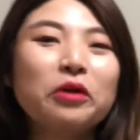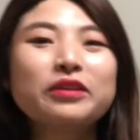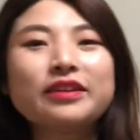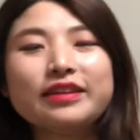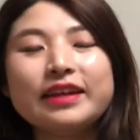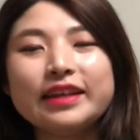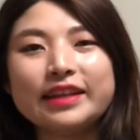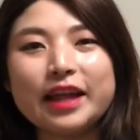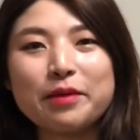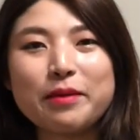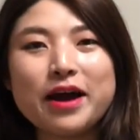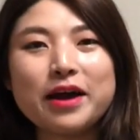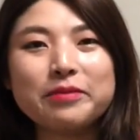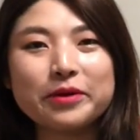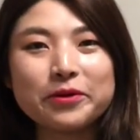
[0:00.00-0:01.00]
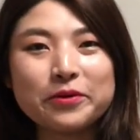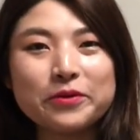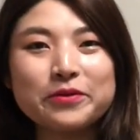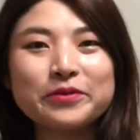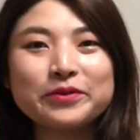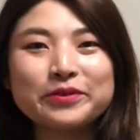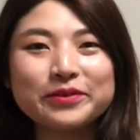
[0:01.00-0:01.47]
어쨌든 내 마음이 콩
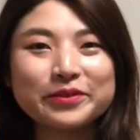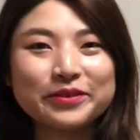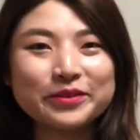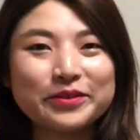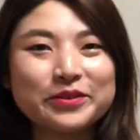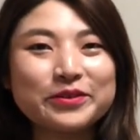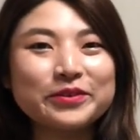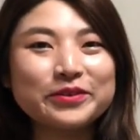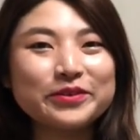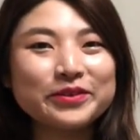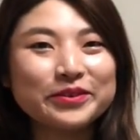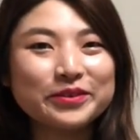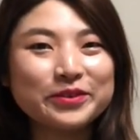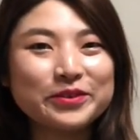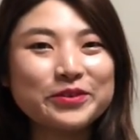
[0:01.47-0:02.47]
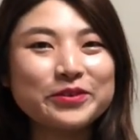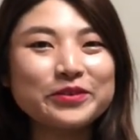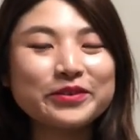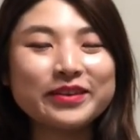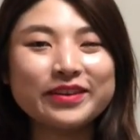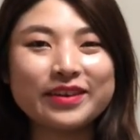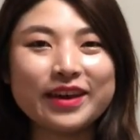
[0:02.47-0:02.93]
콩 콩
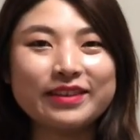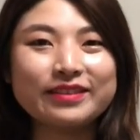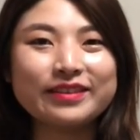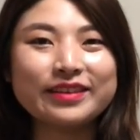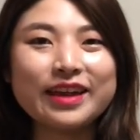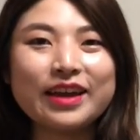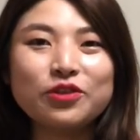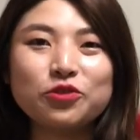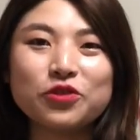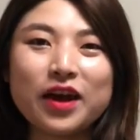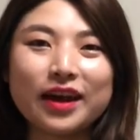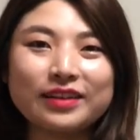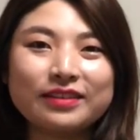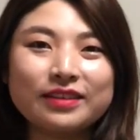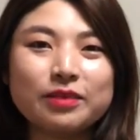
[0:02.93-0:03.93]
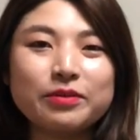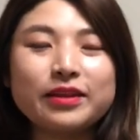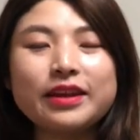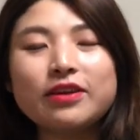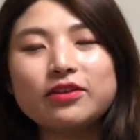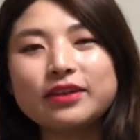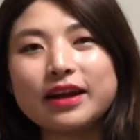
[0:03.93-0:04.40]
이렇게 했을 때 두 개 같이 하면
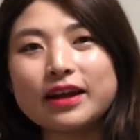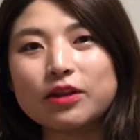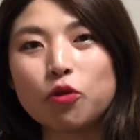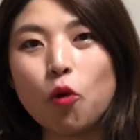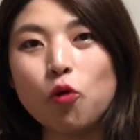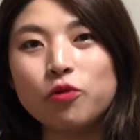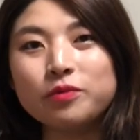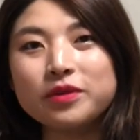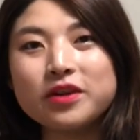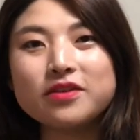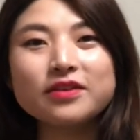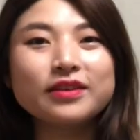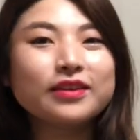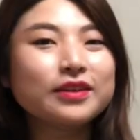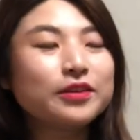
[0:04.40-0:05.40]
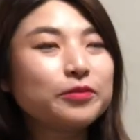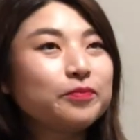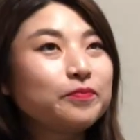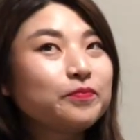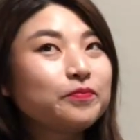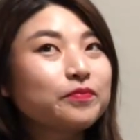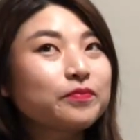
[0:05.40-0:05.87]
이건 약간 고음력
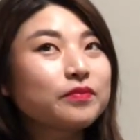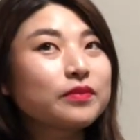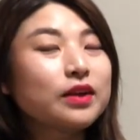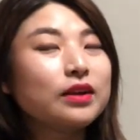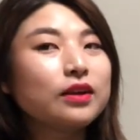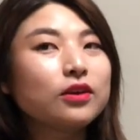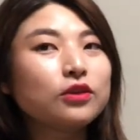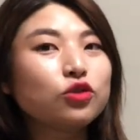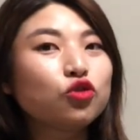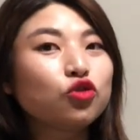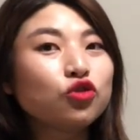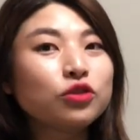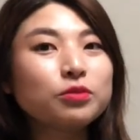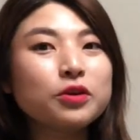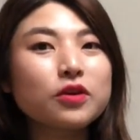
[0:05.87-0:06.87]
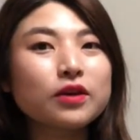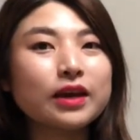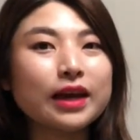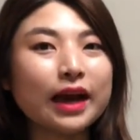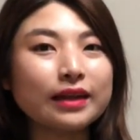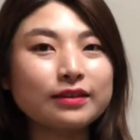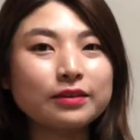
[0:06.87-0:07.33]
이거는 중음력이
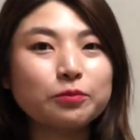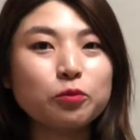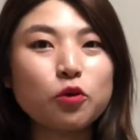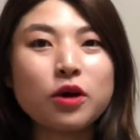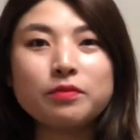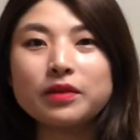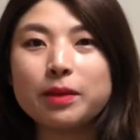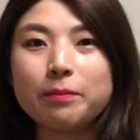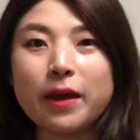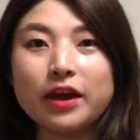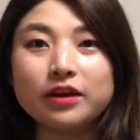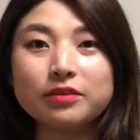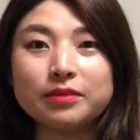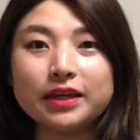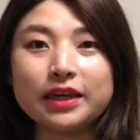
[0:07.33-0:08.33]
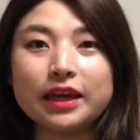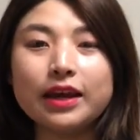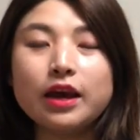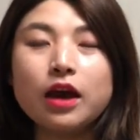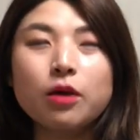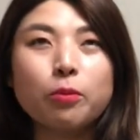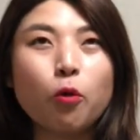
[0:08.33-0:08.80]
같이 포함된 배음이
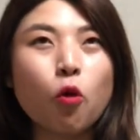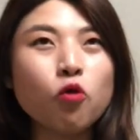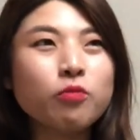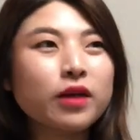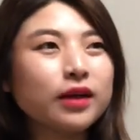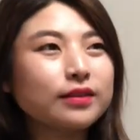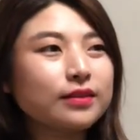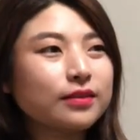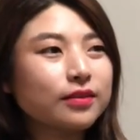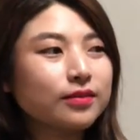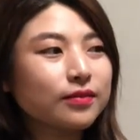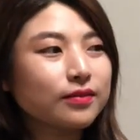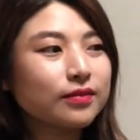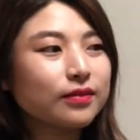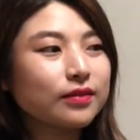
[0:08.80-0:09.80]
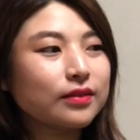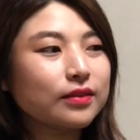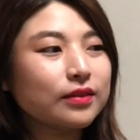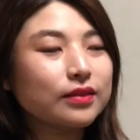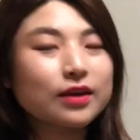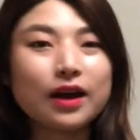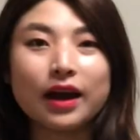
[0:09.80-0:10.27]
고음까지
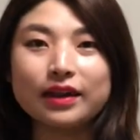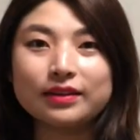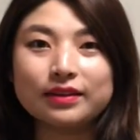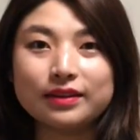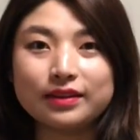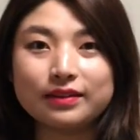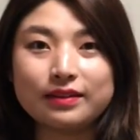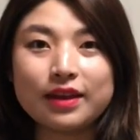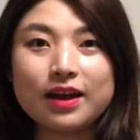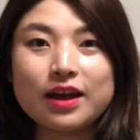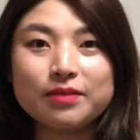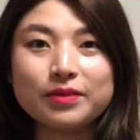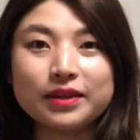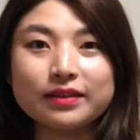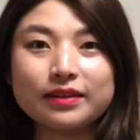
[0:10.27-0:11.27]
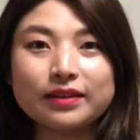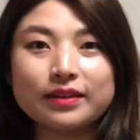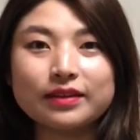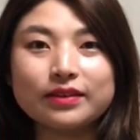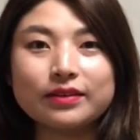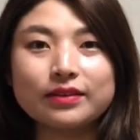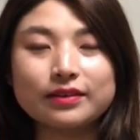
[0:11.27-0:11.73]
이렇게 가는 쨍함이
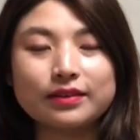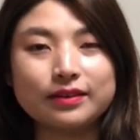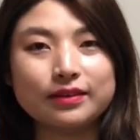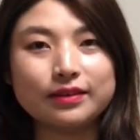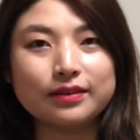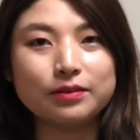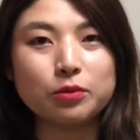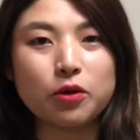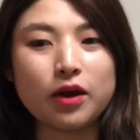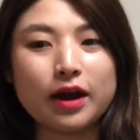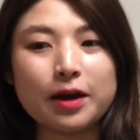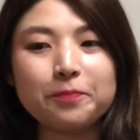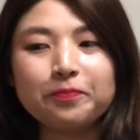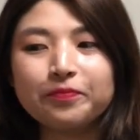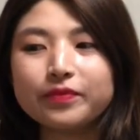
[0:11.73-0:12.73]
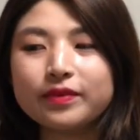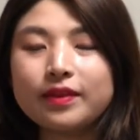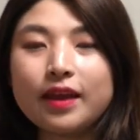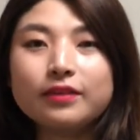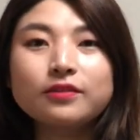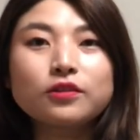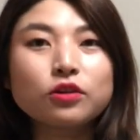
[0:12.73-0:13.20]
있잖아요 그 뭔가
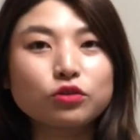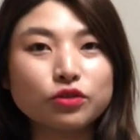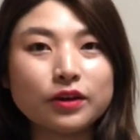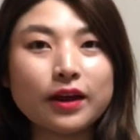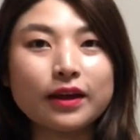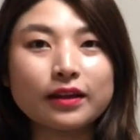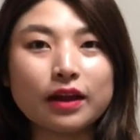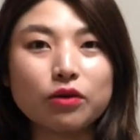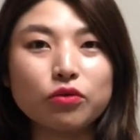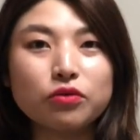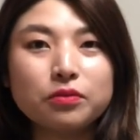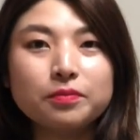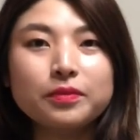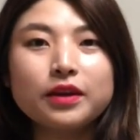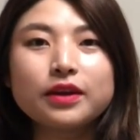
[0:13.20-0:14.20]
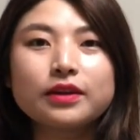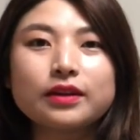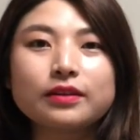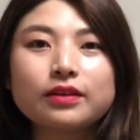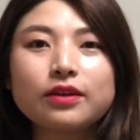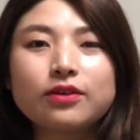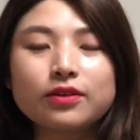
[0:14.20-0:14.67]
텍스처도 살아나고
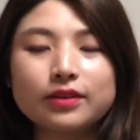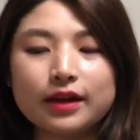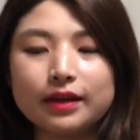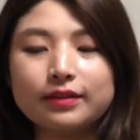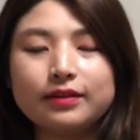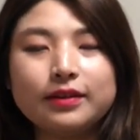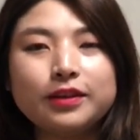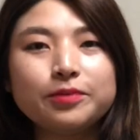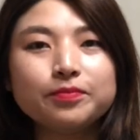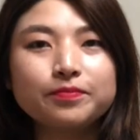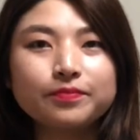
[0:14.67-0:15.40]
그래서 이거를 같이